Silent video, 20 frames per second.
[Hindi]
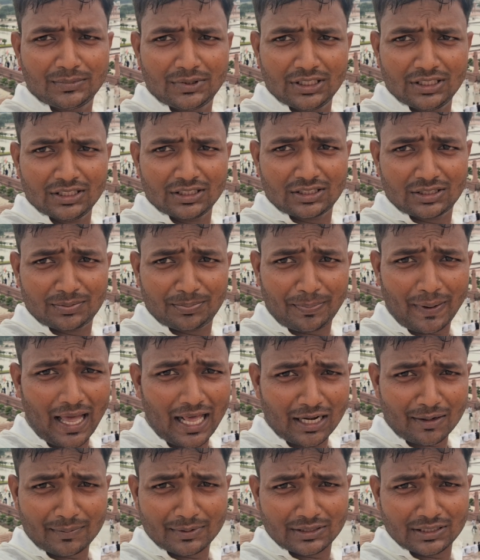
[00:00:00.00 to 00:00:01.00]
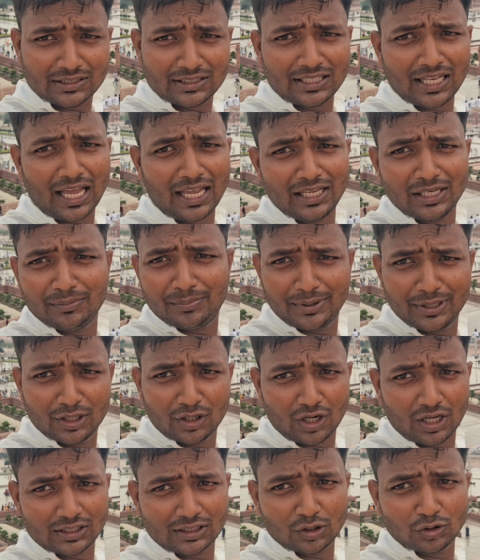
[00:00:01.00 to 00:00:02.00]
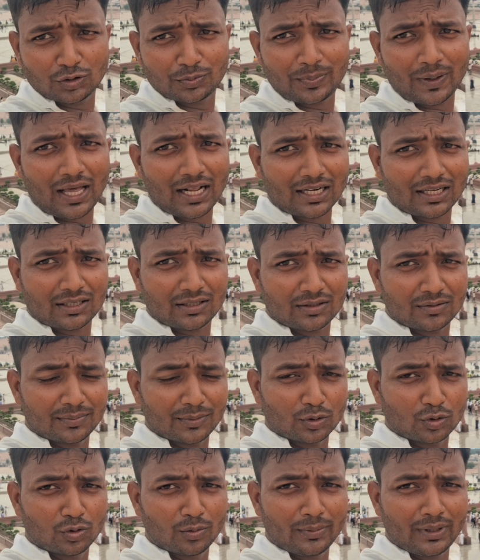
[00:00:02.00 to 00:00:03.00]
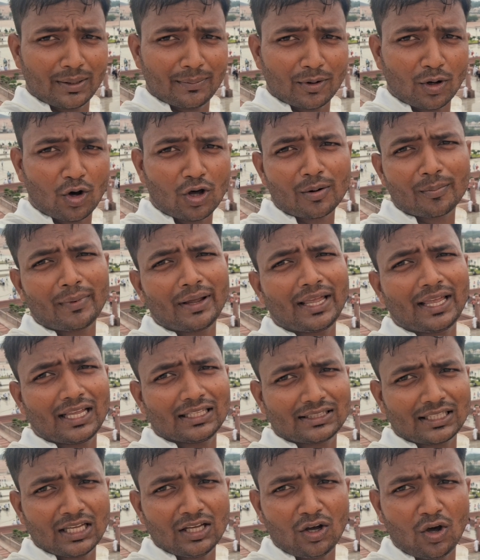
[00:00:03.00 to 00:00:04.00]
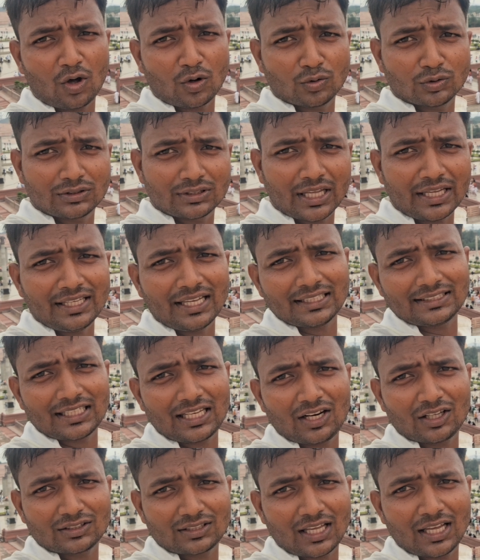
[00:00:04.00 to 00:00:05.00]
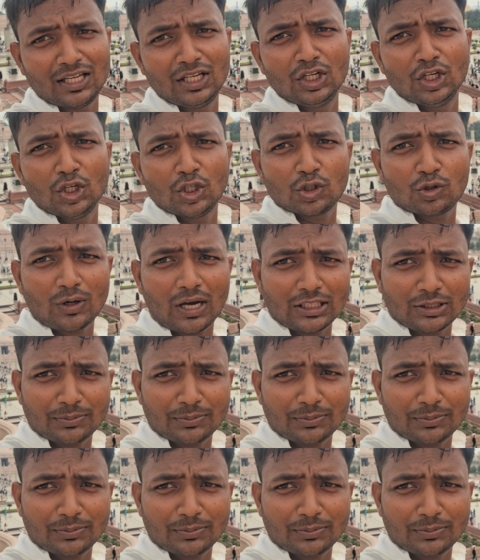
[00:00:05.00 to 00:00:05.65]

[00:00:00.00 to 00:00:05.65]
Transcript: जिस पार्क में जितना ही भीड़ रहता है उस पार्क में घूमने में और मज़ा आता है और उतना ही अच्छा लगता है तो